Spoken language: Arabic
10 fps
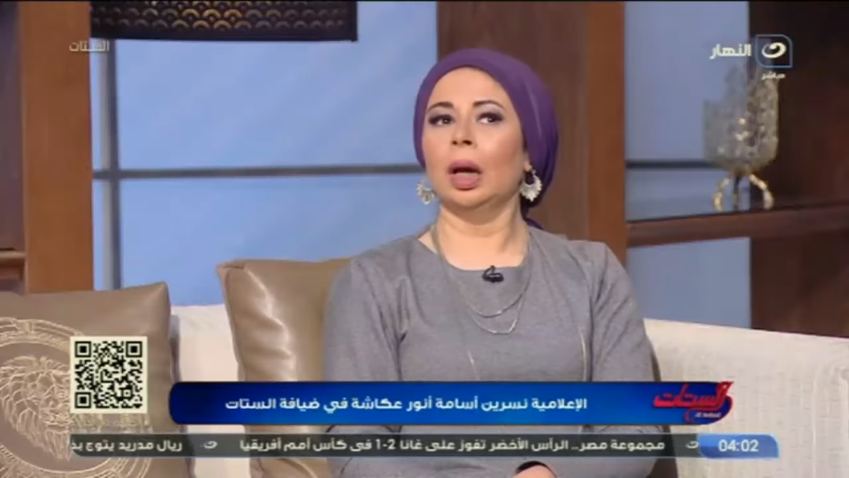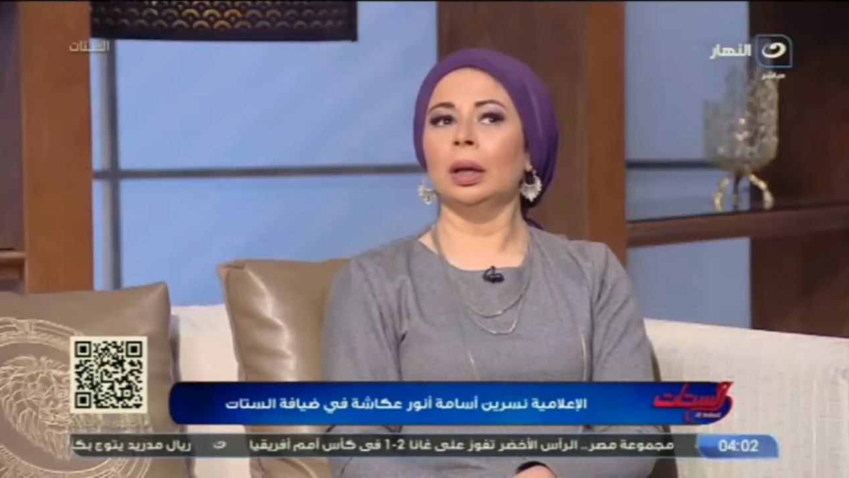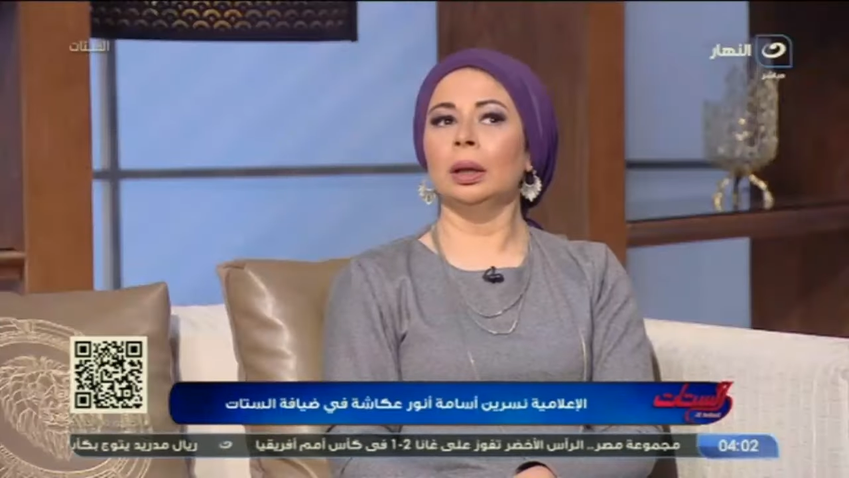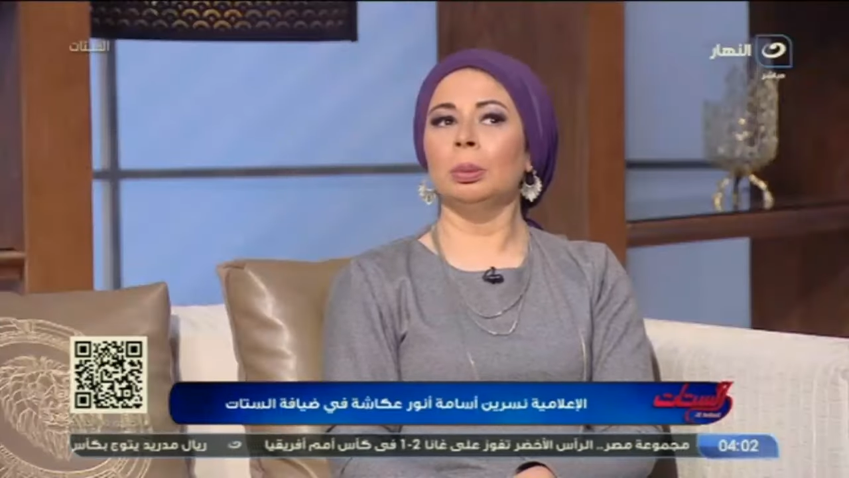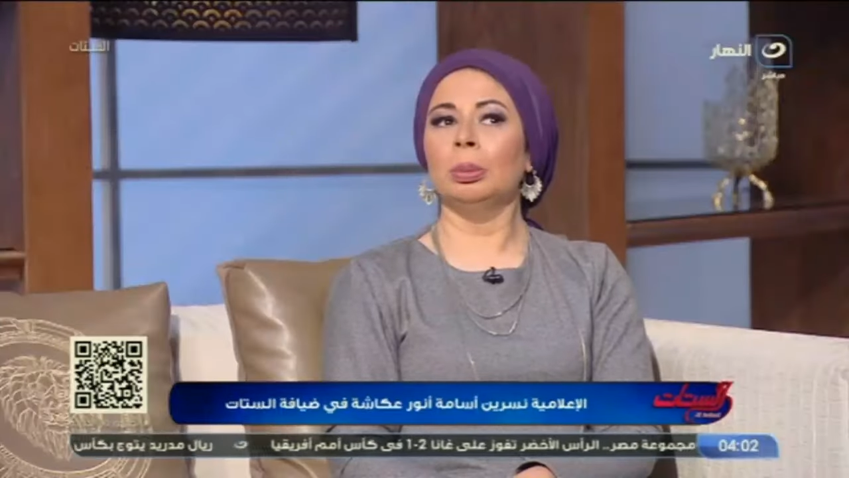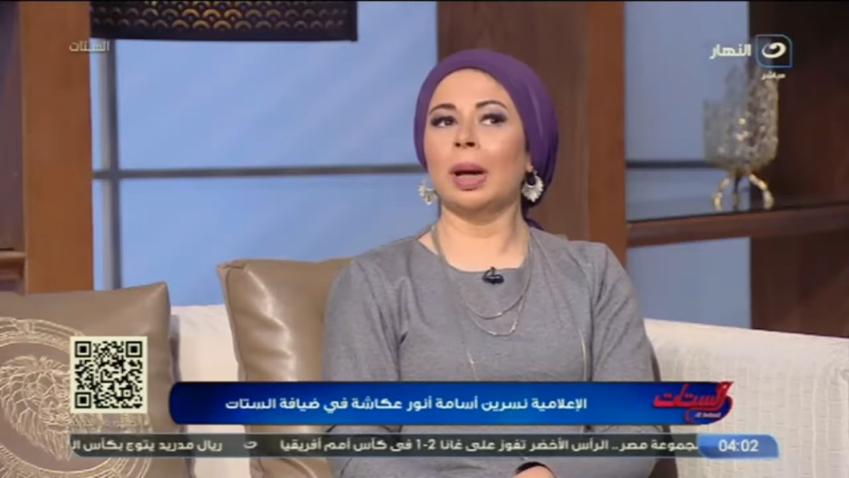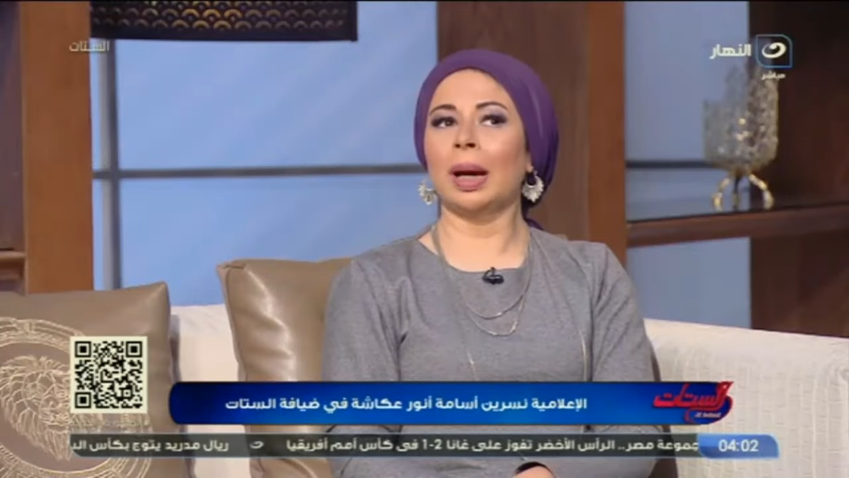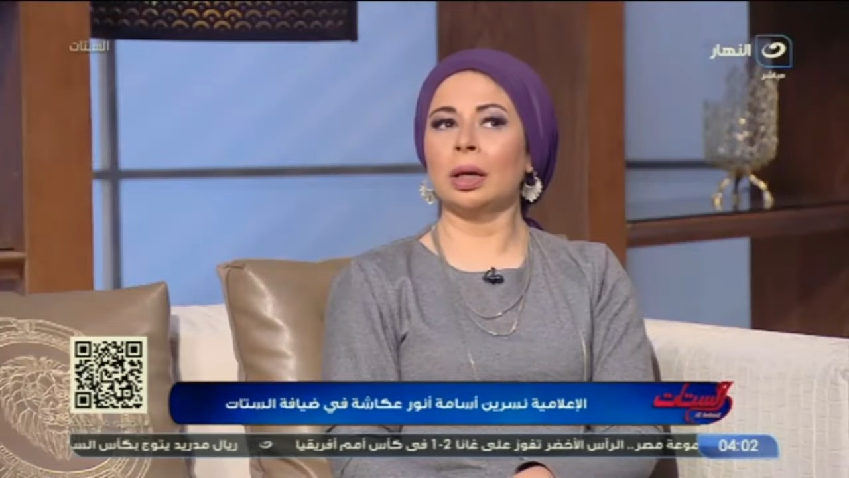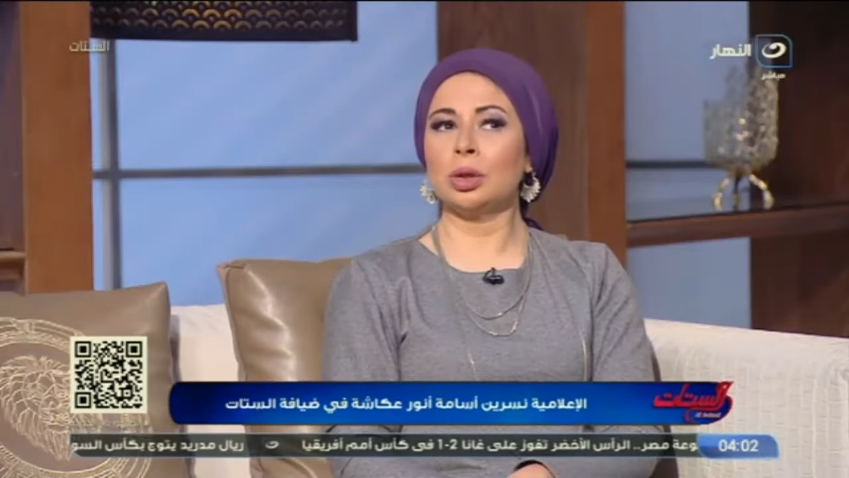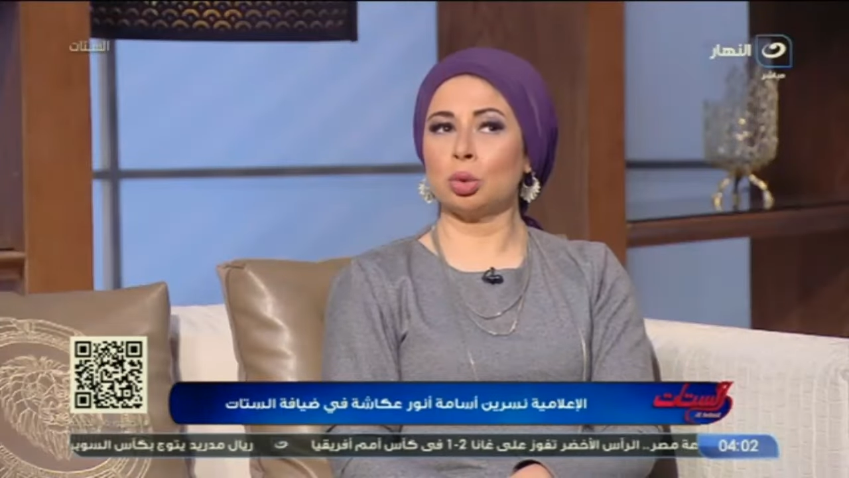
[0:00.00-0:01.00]
آه،
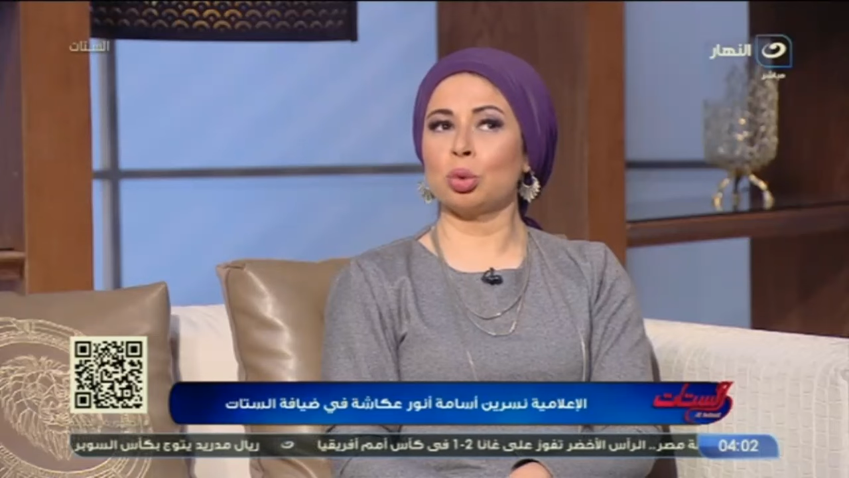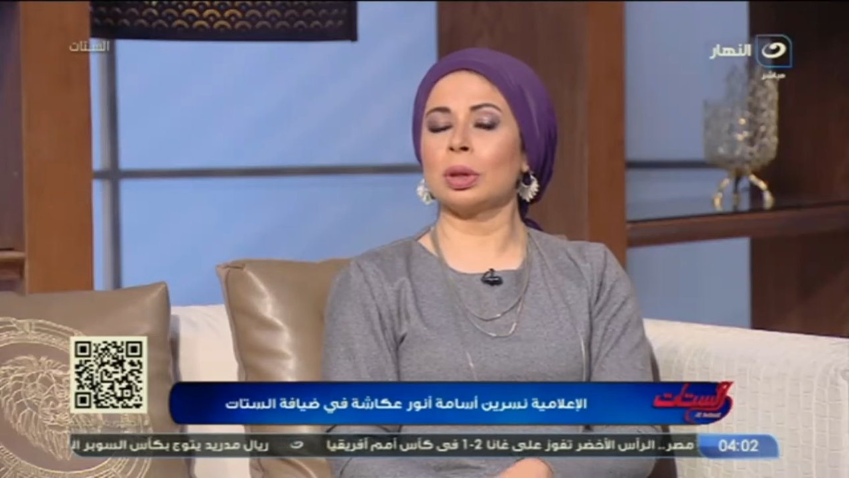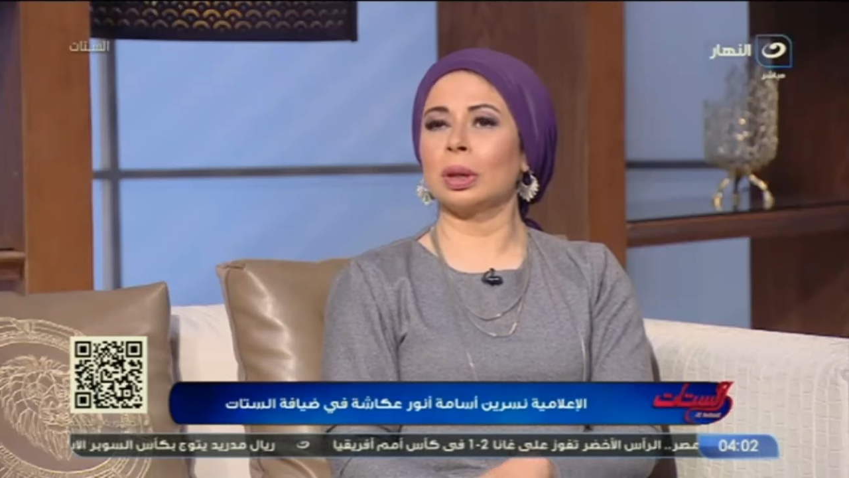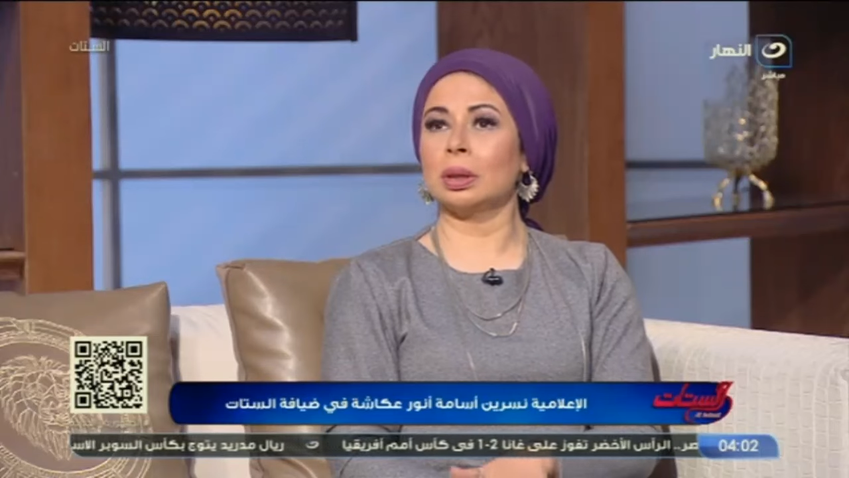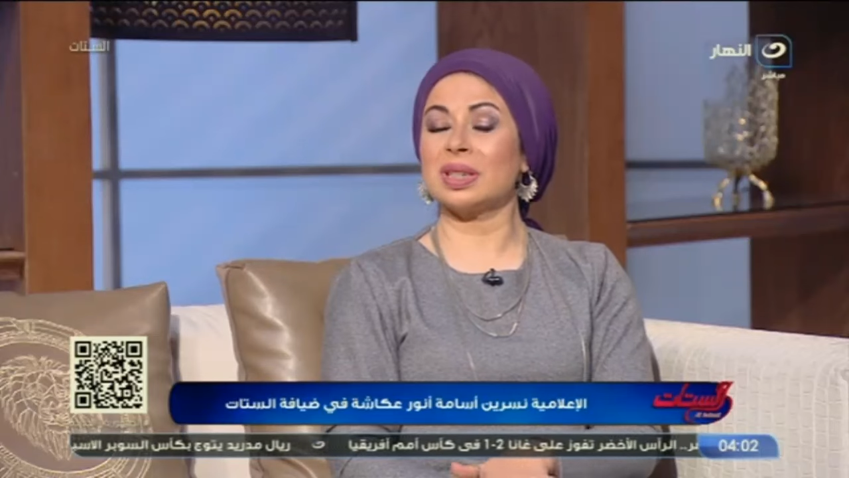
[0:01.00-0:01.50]
اذكر